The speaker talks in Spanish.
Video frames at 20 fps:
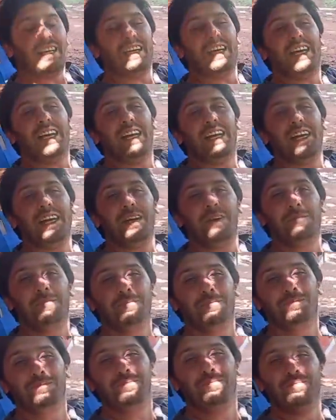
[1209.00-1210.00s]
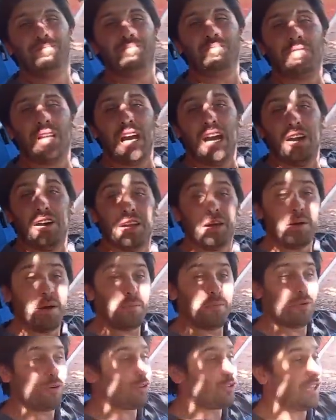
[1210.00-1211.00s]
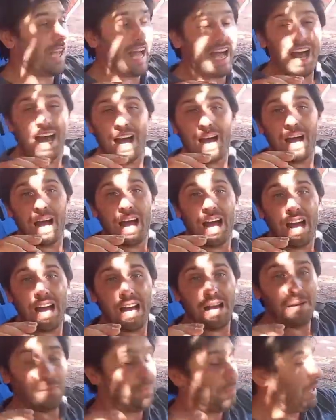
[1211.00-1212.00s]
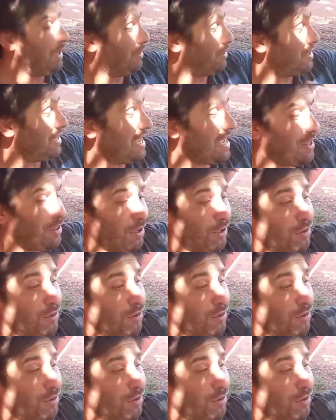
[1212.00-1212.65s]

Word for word: Em, ahora vamos a, Bueno, si esto